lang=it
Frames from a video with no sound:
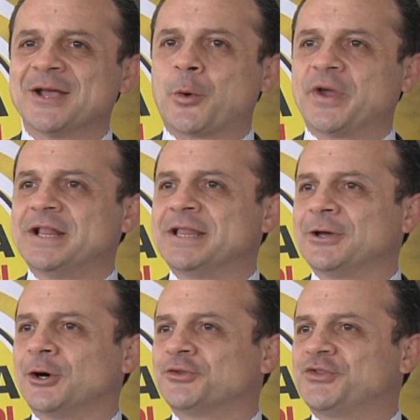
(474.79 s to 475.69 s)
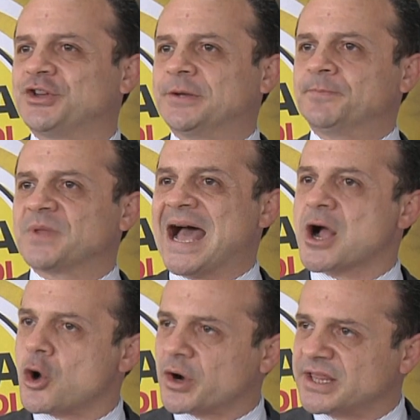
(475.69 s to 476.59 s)
quindi oggi
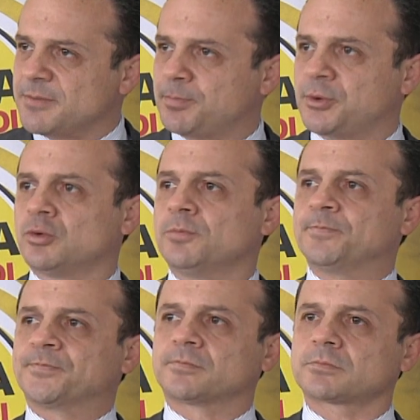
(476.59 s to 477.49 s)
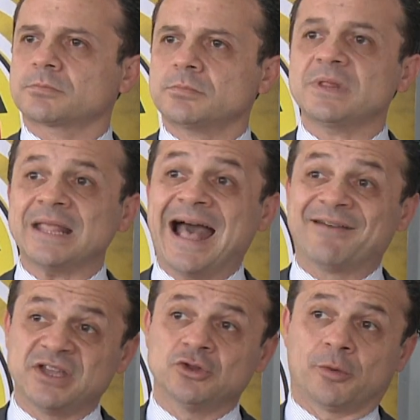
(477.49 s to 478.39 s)
ancora di più,
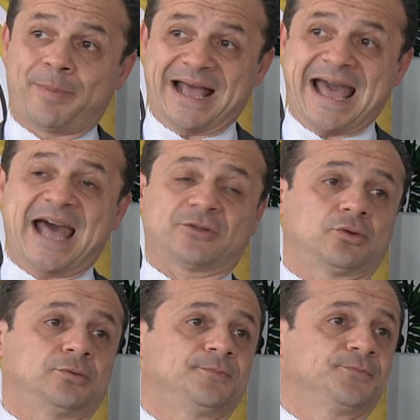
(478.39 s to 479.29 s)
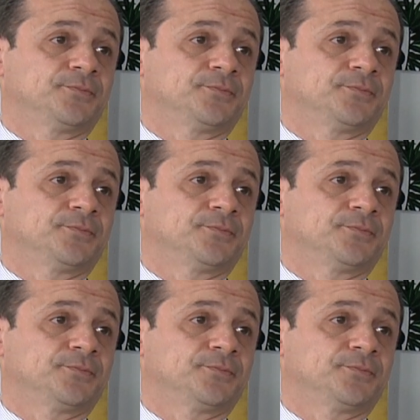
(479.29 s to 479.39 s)
avendo pagato